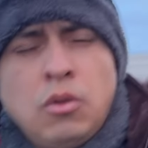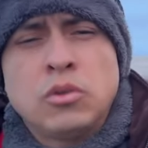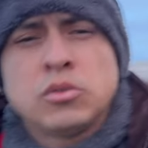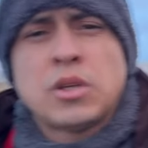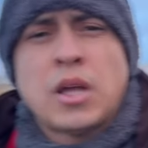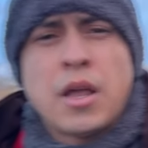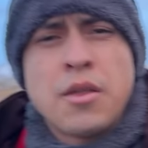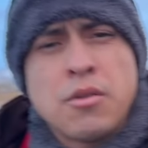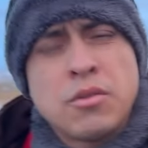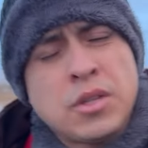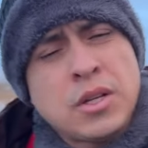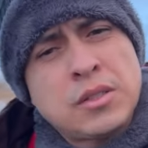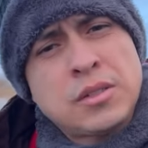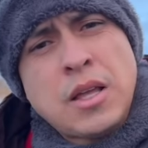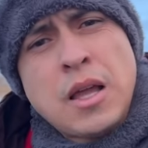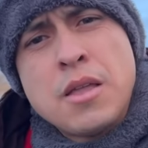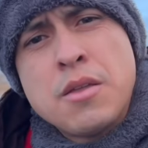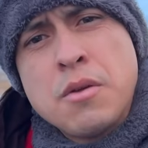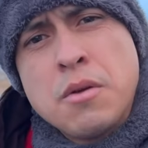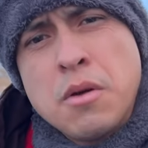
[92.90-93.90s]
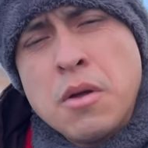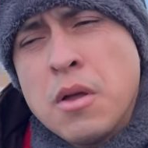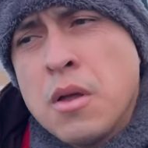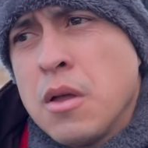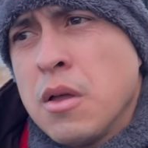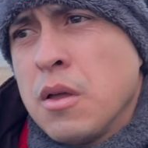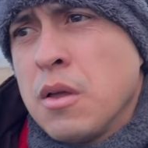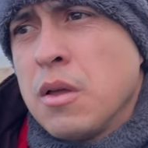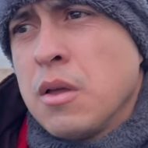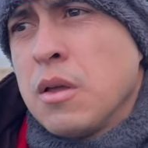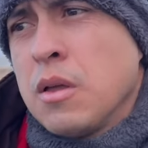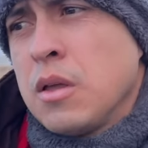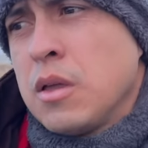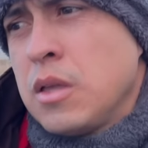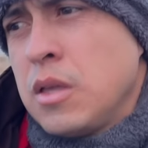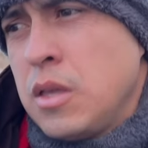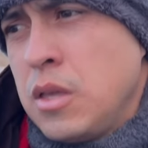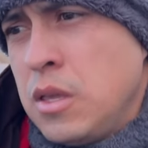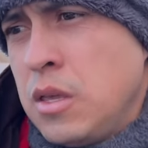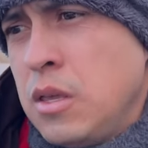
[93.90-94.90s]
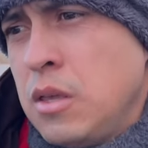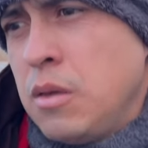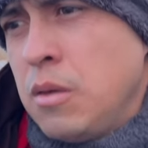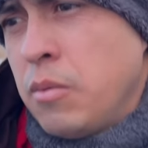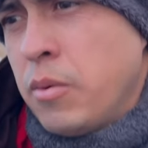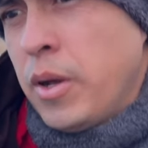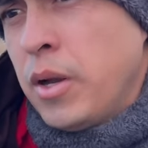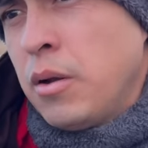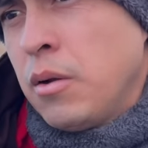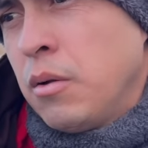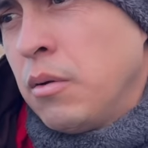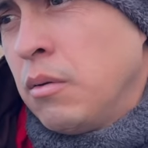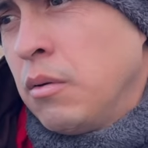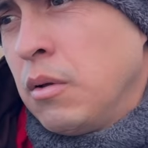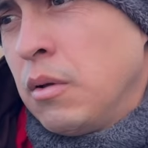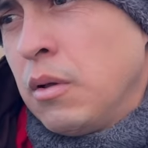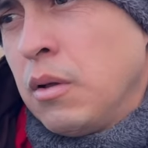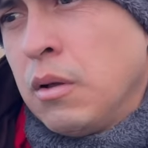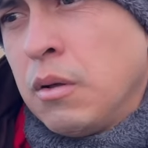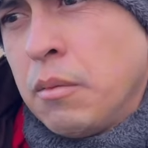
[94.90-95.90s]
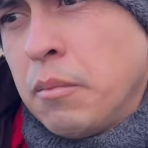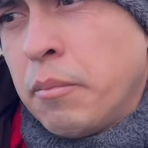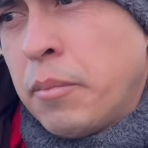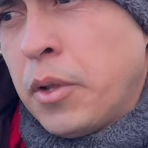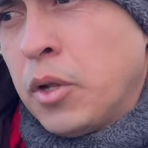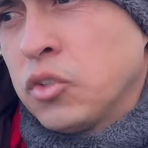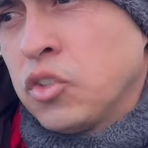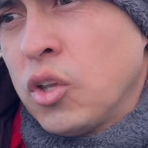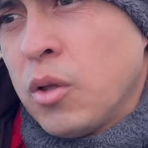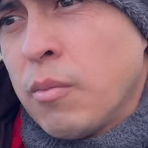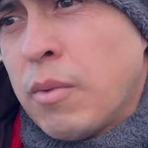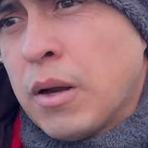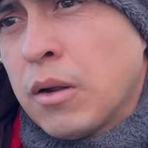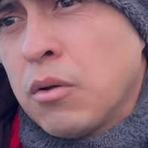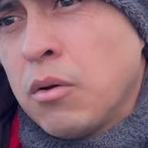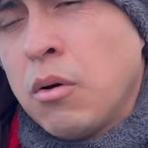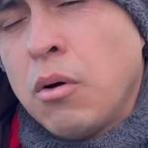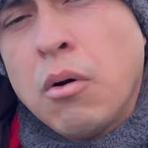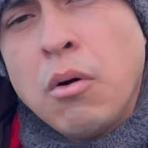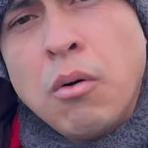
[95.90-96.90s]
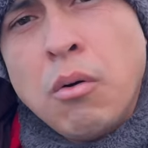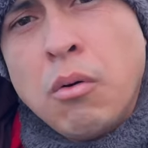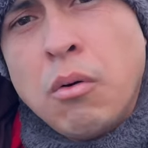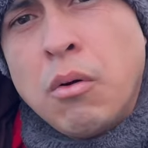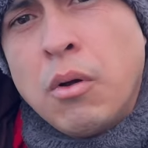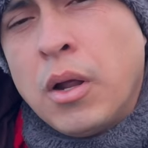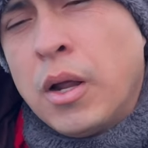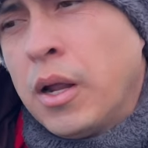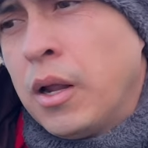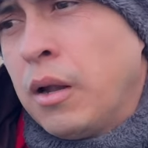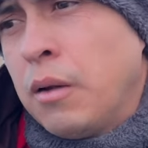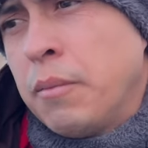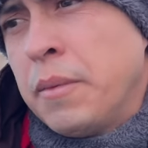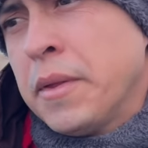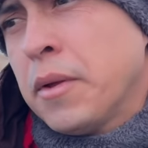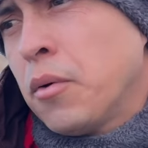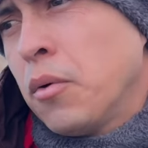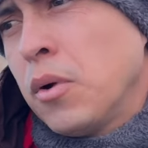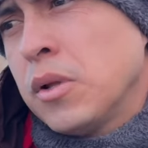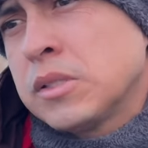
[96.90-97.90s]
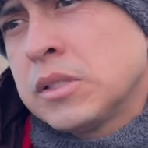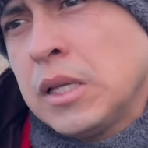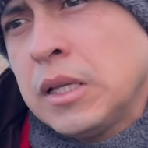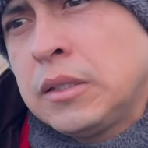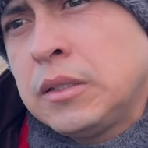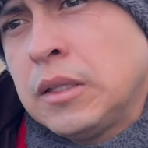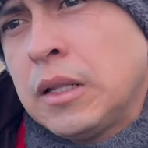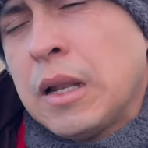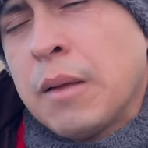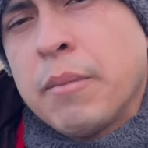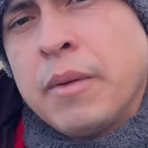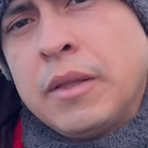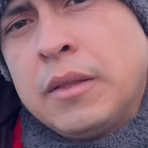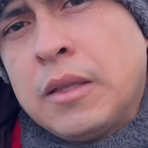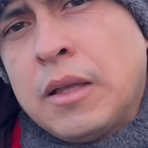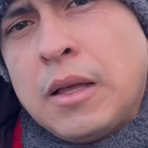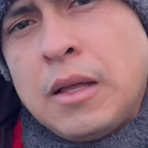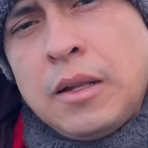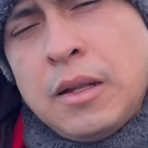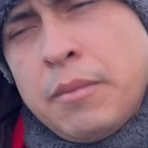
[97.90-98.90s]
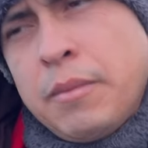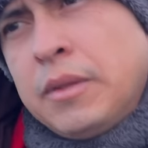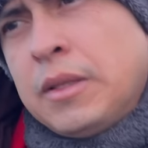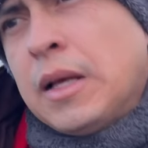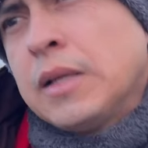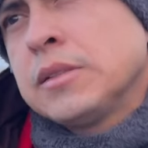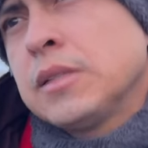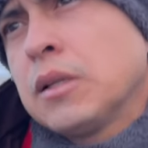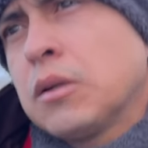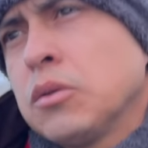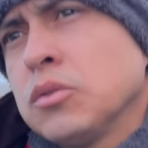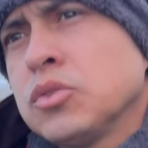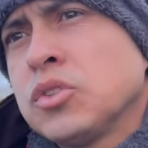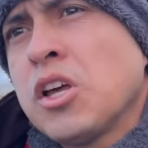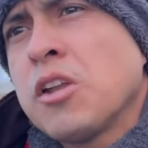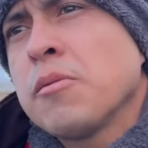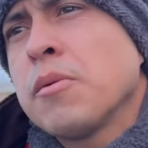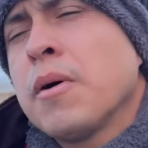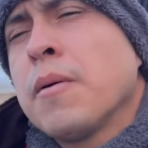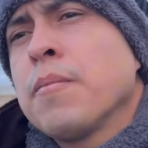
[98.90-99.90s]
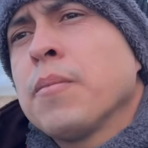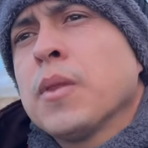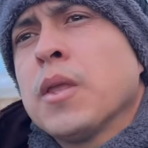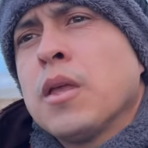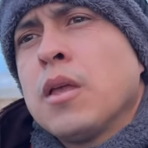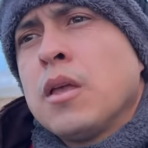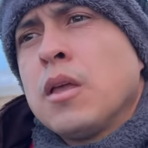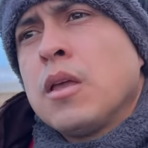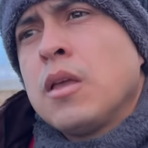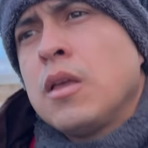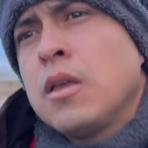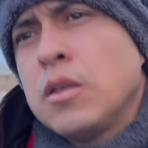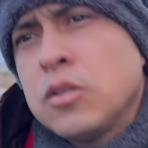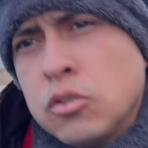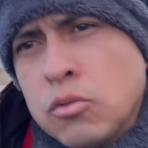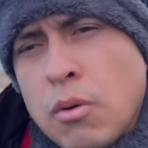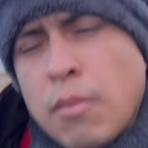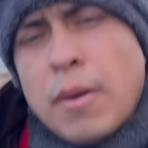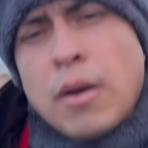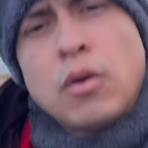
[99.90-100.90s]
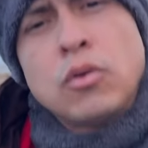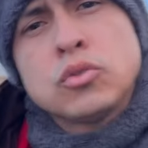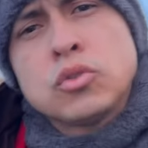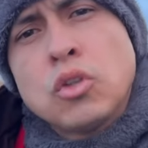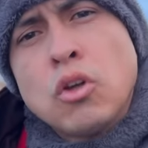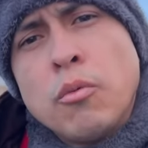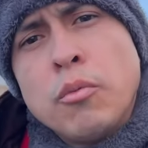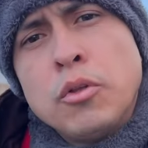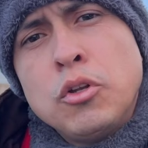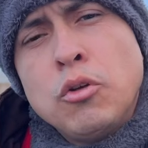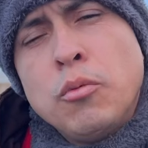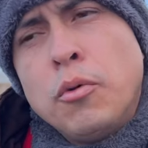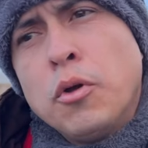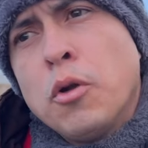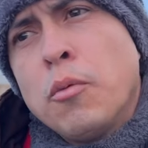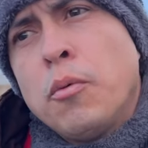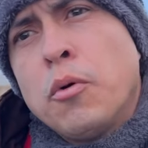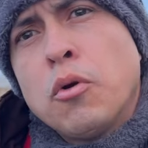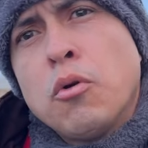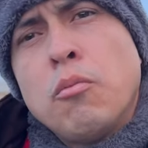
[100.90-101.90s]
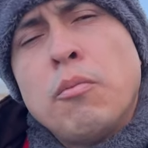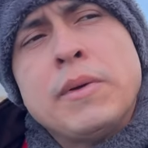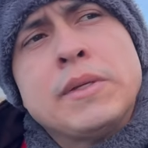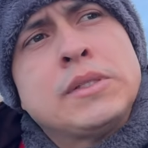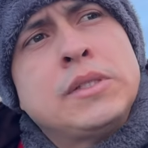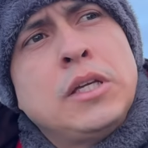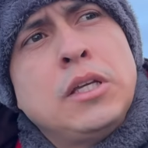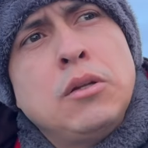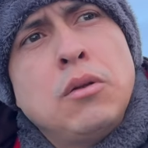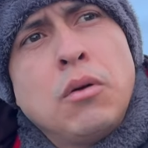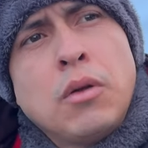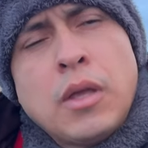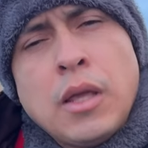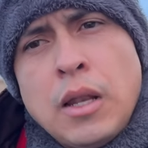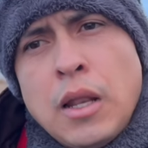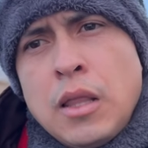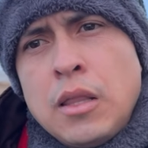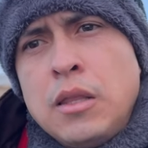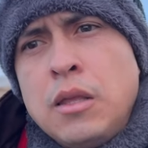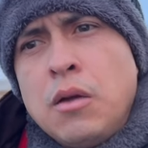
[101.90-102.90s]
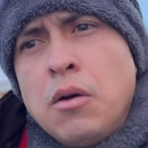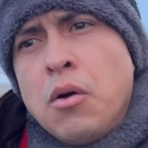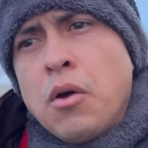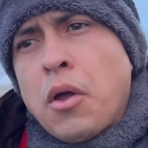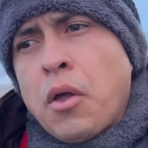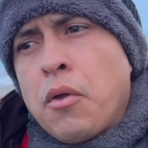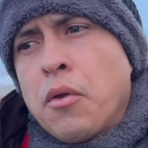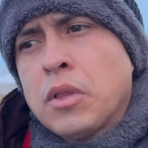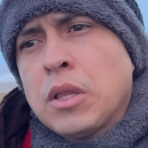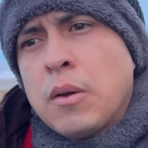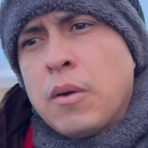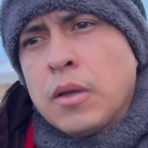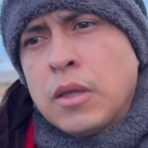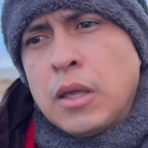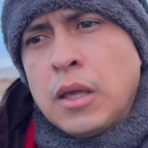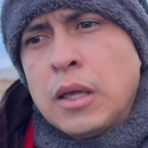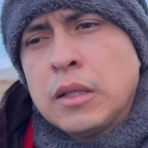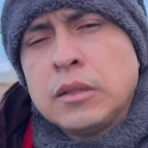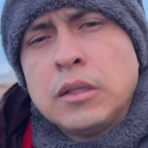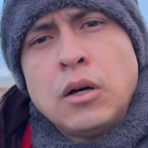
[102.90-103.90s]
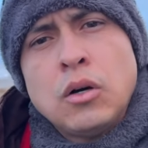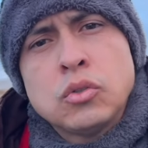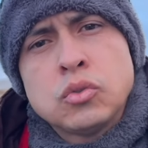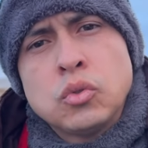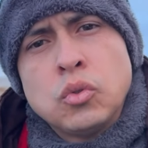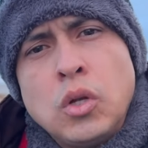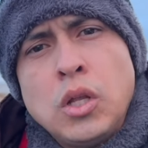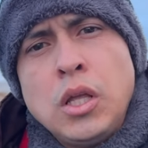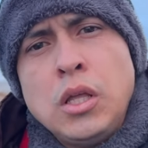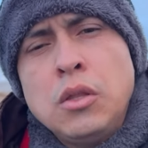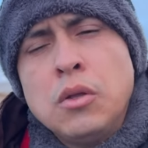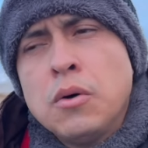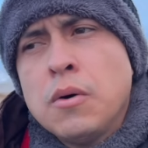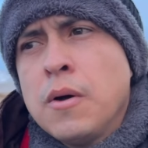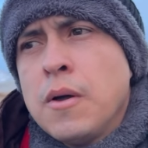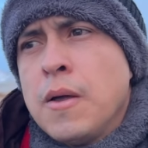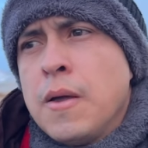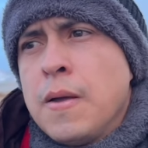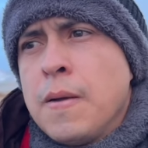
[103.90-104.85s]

dos años, tres años. Y bueno, pero sin embargo, el vínculo existe, la amistad, la amistad se conserva. Y su mamá consiguió mi número por un vecino que le dijo que yo estaba aquí en Estados Unidos